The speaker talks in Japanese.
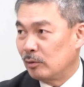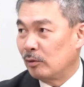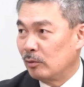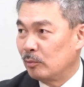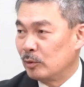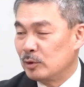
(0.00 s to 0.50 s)
は
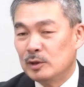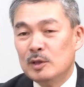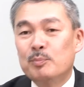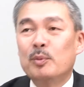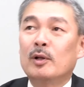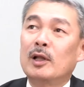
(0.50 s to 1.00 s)
い、
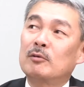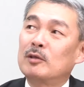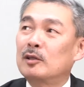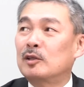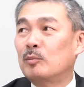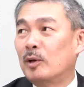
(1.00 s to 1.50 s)
日本はなく
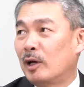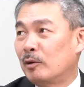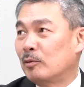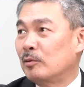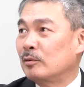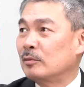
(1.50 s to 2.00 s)
なってもええ
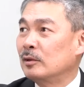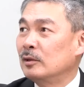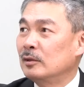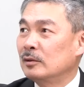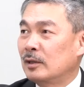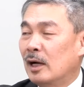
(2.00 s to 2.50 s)
けど、
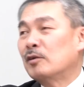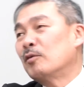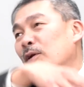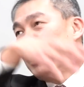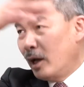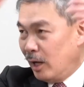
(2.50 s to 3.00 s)
環
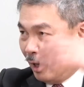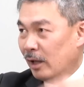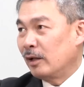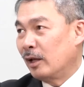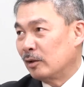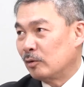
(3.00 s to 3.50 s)
境だけがえ
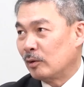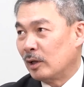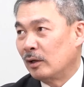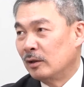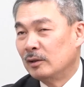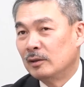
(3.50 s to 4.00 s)
えねんと
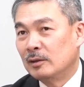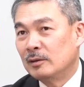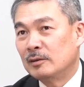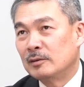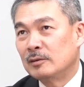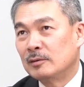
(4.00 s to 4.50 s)
か、
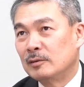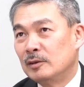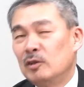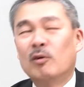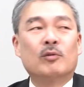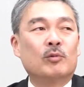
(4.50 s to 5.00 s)
はい、
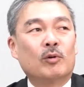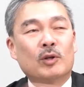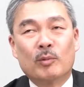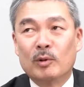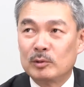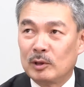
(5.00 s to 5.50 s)
日本どう
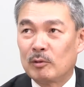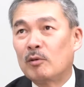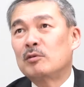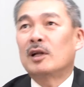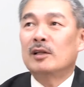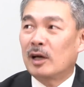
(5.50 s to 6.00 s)
でもよくて
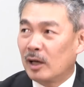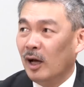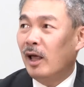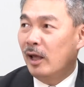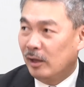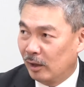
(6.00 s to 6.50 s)
国連だけ
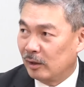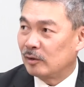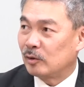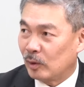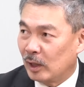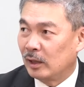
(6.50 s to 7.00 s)
がええね
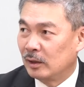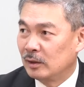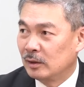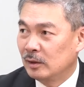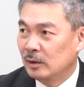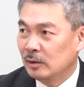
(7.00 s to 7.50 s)
んとか、は
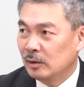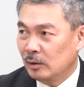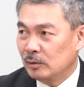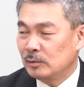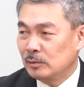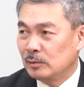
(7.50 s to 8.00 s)
い、って
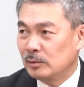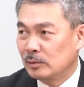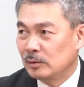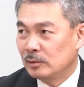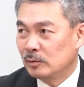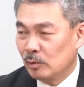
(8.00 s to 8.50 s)
いう
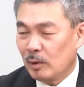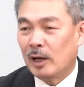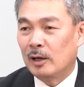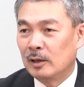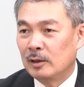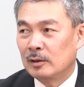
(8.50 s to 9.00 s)
の
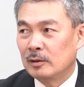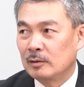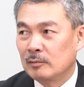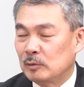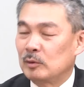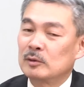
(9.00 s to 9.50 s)
は、
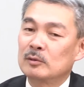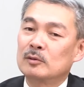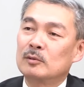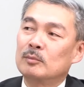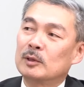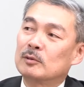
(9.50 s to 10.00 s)
まあ、それはちょっ
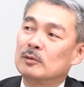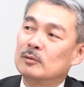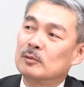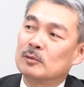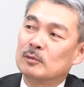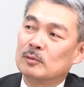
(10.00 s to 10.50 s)
と祭
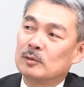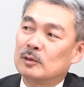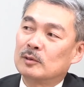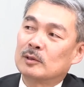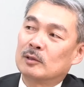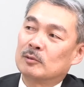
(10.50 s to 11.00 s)
りとの
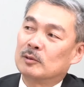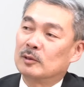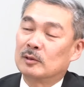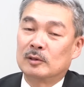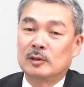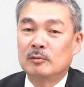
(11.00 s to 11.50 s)
哲学
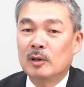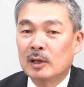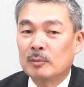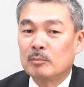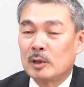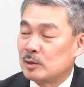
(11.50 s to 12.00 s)
的に
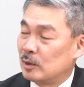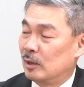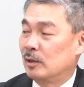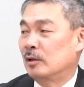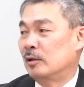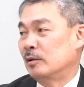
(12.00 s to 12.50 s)
は間違い
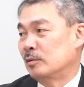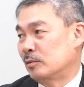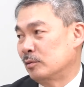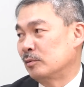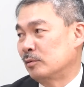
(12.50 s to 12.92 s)
ですそうです